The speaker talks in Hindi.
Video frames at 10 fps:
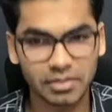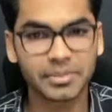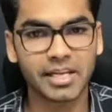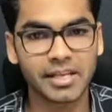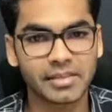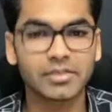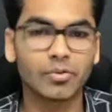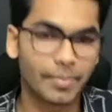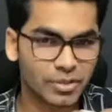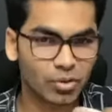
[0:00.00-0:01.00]
सारी रिएक्शन
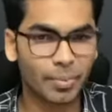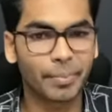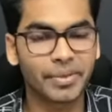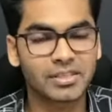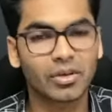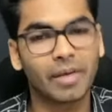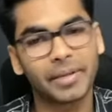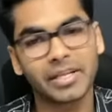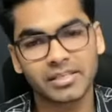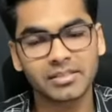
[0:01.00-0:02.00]
वहीं पे इसको प्रिपरेशन
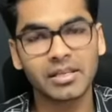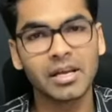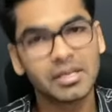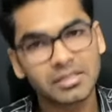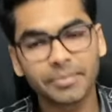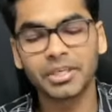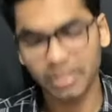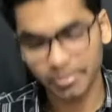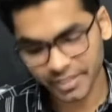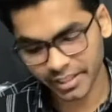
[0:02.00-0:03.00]
केमिकल रिएक्शन सब
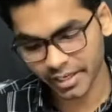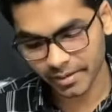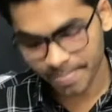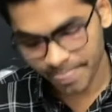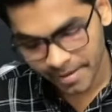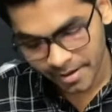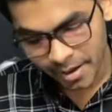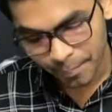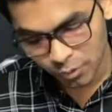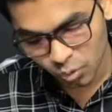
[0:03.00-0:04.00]
डिटेल में देखेंगे
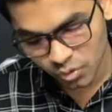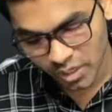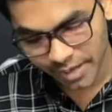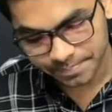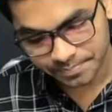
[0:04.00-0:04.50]
फिर दूसरा है